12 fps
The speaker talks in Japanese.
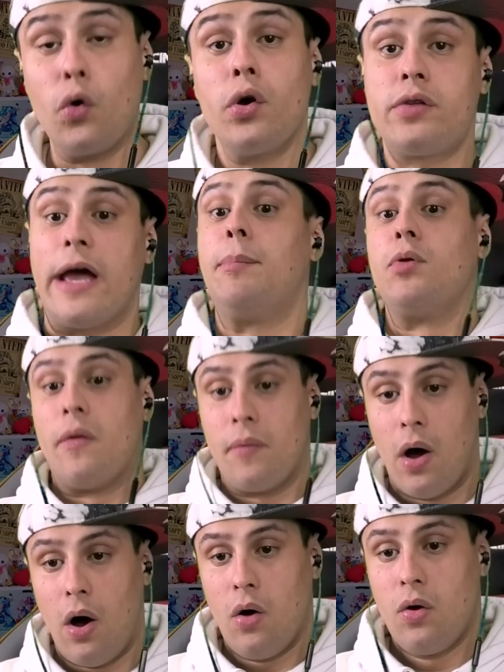そういうタイプな
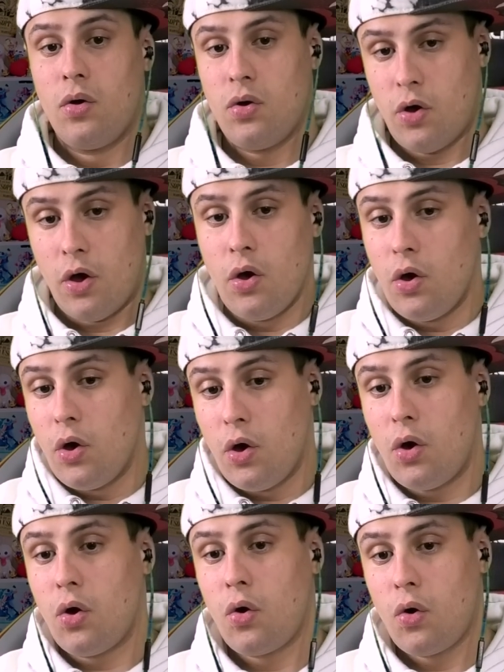んだへ
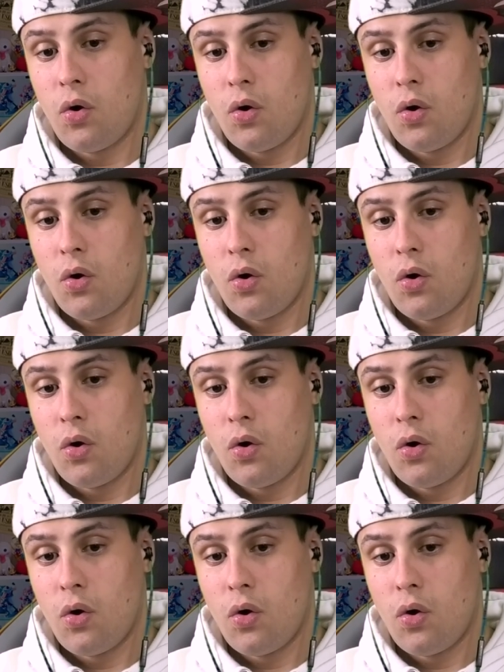え